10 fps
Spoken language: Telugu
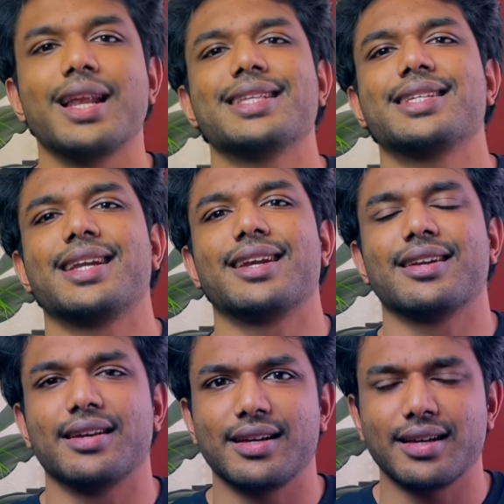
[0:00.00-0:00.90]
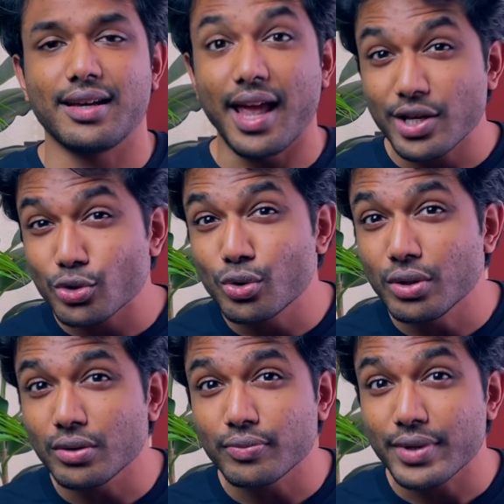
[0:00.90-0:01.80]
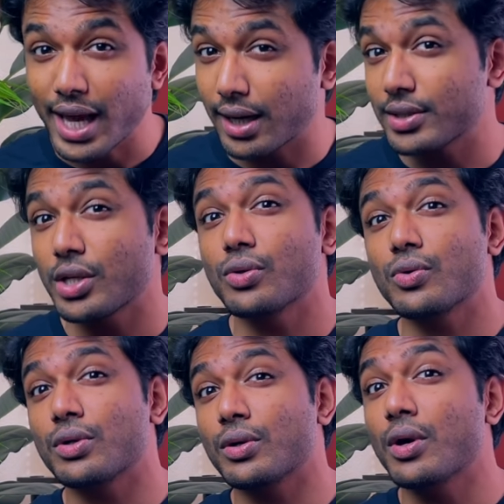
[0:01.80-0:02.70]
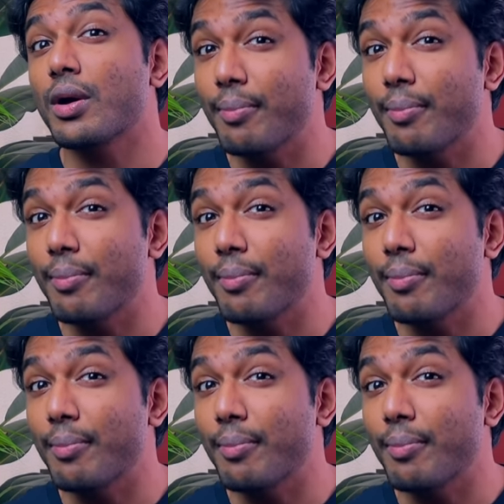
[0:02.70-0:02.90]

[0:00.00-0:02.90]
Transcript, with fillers: లేదు సార్ ఏ స్కూలు ఎక్కడ చదువుకున్నావు